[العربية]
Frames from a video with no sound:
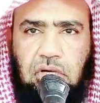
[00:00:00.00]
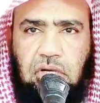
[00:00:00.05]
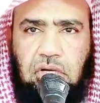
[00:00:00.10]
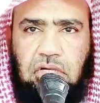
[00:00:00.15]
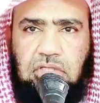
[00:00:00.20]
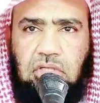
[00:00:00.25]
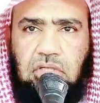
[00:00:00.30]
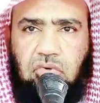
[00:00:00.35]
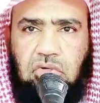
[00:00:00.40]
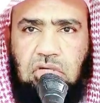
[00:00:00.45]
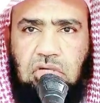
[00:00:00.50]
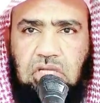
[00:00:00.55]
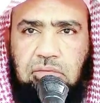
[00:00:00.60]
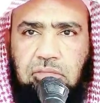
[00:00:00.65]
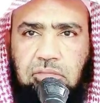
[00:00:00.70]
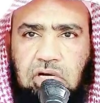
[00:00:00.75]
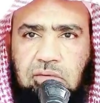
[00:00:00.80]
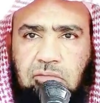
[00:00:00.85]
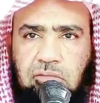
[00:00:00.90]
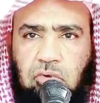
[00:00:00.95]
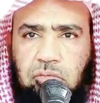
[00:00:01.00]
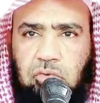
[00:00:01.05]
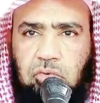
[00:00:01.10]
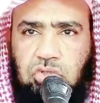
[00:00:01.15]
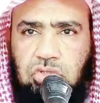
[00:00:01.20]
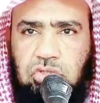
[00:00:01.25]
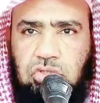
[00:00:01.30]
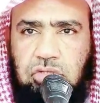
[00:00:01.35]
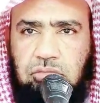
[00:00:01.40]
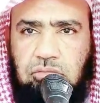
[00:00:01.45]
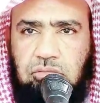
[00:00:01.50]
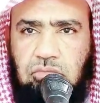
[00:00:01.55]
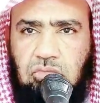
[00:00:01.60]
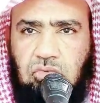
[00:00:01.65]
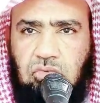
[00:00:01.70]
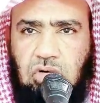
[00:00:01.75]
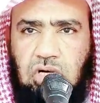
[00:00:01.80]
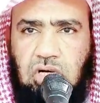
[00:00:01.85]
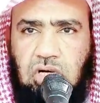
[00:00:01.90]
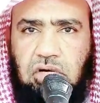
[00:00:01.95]
أخرجه الإمام
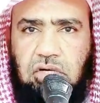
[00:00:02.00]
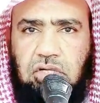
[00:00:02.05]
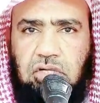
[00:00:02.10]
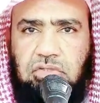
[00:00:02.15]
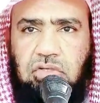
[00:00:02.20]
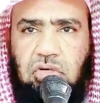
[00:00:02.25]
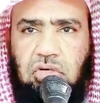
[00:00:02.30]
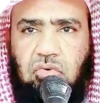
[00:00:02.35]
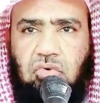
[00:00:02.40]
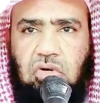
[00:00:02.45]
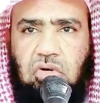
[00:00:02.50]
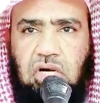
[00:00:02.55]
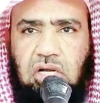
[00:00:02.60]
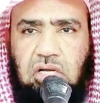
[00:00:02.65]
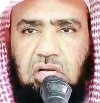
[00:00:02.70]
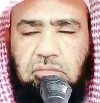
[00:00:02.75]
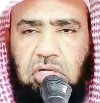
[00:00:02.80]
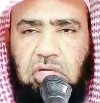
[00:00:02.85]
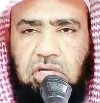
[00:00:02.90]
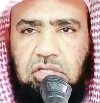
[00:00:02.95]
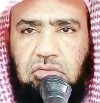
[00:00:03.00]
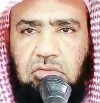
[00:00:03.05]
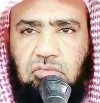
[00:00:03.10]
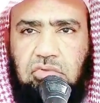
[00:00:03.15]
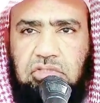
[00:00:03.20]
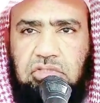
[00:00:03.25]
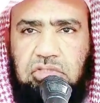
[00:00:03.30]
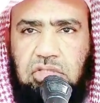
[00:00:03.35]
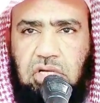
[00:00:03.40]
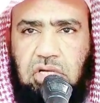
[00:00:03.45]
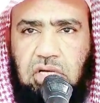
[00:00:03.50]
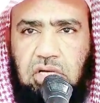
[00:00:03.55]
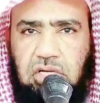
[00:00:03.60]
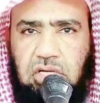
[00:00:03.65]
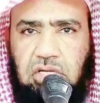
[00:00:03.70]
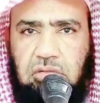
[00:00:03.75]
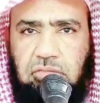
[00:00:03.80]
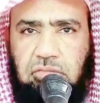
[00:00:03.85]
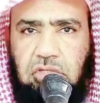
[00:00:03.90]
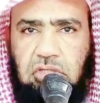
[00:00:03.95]
مسلم وأخرجه أحمد
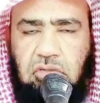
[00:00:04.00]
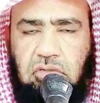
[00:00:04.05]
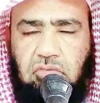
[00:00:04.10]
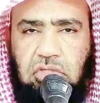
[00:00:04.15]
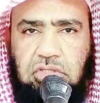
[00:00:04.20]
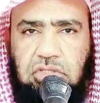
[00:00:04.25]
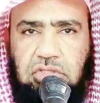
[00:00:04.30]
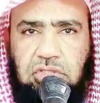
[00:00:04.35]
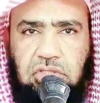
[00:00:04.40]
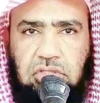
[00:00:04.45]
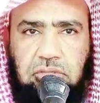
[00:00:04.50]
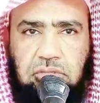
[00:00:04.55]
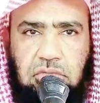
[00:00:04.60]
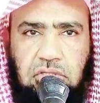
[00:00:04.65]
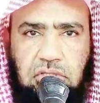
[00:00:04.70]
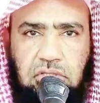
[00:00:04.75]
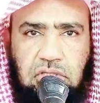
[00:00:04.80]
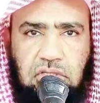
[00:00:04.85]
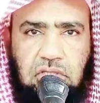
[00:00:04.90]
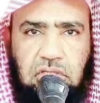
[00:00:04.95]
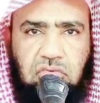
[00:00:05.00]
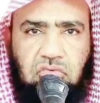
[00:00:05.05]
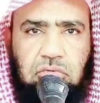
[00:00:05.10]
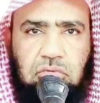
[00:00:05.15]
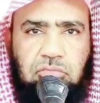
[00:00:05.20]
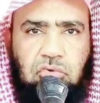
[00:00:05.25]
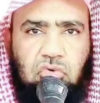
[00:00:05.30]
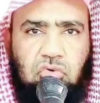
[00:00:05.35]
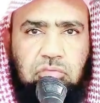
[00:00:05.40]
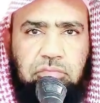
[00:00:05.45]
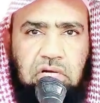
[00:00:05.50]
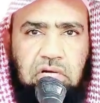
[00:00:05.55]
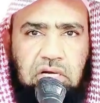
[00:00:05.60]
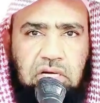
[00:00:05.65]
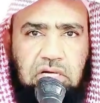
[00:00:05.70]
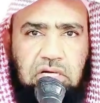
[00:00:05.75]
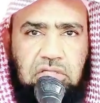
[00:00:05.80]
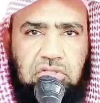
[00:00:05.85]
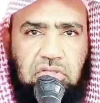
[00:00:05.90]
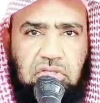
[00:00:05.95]
والدارمي والترمذي وابن
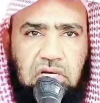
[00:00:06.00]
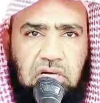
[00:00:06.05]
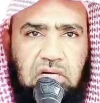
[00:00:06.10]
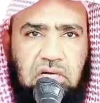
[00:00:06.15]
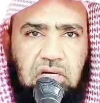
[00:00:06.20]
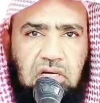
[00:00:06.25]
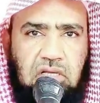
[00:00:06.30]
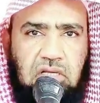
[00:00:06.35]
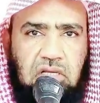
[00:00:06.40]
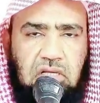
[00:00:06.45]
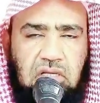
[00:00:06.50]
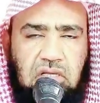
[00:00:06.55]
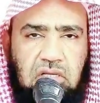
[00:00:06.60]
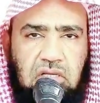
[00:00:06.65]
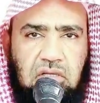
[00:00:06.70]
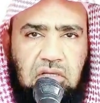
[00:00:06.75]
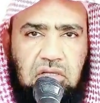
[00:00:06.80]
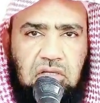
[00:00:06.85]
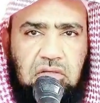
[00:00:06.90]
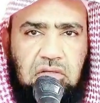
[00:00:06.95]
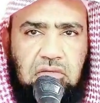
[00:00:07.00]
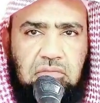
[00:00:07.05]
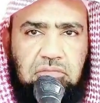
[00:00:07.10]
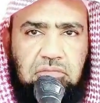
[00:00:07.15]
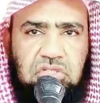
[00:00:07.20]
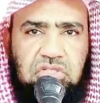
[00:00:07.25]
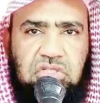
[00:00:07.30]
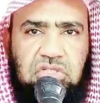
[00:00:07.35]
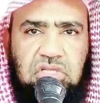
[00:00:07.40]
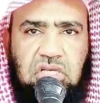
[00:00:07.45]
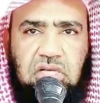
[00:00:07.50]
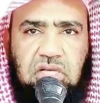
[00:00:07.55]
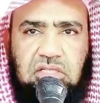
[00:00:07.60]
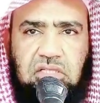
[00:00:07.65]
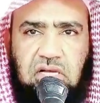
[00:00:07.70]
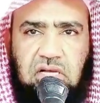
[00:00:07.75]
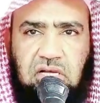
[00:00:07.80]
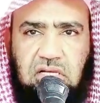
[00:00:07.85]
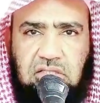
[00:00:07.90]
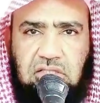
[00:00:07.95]
ماجه
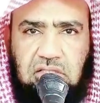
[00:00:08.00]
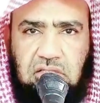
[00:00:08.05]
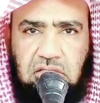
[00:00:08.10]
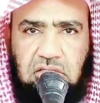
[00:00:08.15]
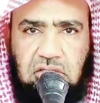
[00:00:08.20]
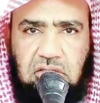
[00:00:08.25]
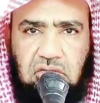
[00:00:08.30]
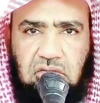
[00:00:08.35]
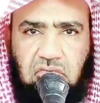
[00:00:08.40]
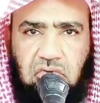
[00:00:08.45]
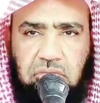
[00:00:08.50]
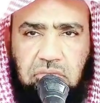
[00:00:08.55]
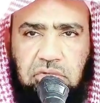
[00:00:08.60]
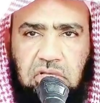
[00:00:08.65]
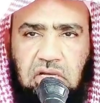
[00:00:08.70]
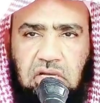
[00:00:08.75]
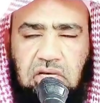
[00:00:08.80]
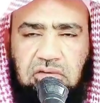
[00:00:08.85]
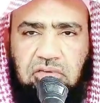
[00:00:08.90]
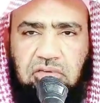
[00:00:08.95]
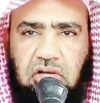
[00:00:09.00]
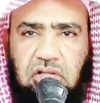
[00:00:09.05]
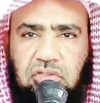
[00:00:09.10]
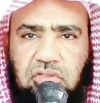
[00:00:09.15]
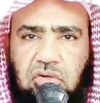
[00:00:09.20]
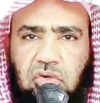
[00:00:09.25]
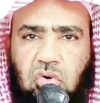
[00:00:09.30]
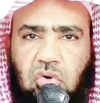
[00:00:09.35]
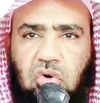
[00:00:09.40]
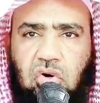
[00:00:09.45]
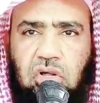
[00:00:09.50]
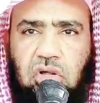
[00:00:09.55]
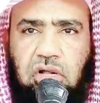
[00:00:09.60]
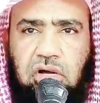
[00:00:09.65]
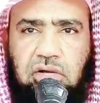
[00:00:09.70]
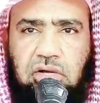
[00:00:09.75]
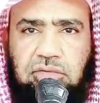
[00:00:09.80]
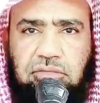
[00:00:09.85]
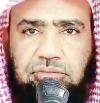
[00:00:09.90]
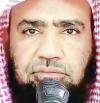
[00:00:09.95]
بزيادات وبألفاظ
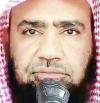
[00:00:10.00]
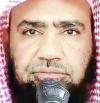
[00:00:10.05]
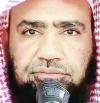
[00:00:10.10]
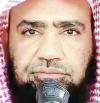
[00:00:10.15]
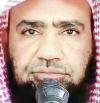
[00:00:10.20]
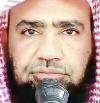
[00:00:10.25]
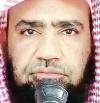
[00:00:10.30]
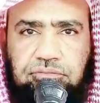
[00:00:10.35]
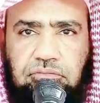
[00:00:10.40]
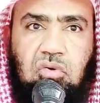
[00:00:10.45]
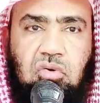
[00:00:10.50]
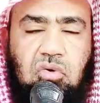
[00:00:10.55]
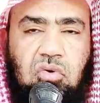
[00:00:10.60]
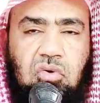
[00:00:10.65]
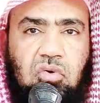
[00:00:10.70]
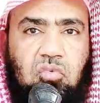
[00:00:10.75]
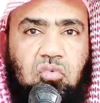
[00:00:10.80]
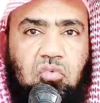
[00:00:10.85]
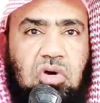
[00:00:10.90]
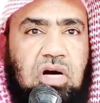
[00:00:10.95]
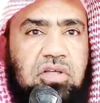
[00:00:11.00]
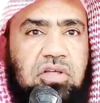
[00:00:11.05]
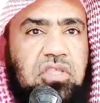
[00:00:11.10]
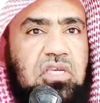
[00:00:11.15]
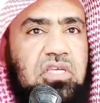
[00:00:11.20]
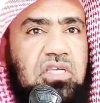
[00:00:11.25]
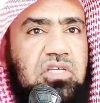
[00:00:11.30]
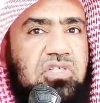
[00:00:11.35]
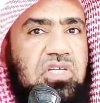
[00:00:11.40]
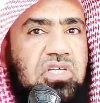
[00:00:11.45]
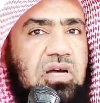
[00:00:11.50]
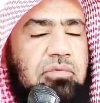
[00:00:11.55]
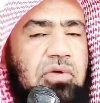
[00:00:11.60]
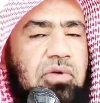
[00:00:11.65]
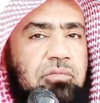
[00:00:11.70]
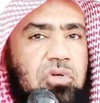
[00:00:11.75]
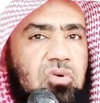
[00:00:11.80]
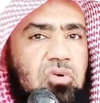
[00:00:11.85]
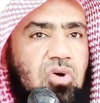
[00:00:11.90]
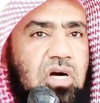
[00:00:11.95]
أخرى وهذه
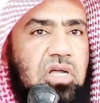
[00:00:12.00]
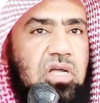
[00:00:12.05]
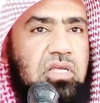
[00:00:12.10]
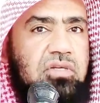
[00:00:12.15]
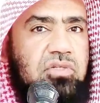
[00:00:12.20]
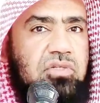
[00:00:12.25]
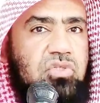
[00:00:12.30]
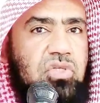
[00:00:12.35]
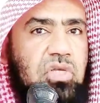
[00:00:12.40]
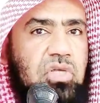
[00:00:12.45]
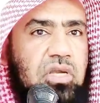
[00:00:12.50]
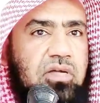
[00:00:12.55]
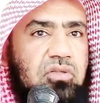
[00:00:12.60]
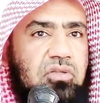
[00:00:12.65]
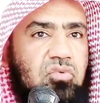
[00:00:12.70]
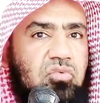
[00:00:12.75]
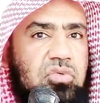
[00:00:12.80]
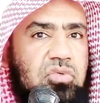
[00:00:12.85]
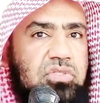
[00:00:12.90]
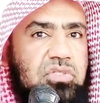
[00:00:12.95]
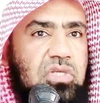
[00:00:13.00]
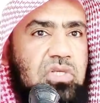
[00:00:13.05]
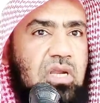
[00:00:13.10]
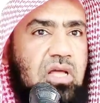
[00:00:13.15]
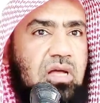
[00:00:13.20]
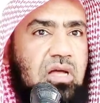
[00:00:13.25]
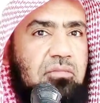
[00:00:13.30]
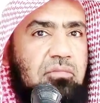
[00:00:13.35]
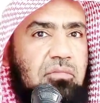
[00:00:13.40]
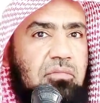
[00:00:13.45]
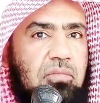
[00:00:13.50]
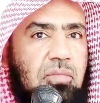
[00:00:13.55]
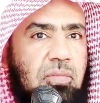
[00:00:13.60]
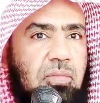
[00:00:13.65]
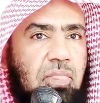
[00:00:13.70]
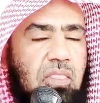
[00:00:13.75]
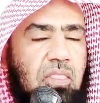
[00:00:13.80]
الإجابة منه عليه الصلاة والسلام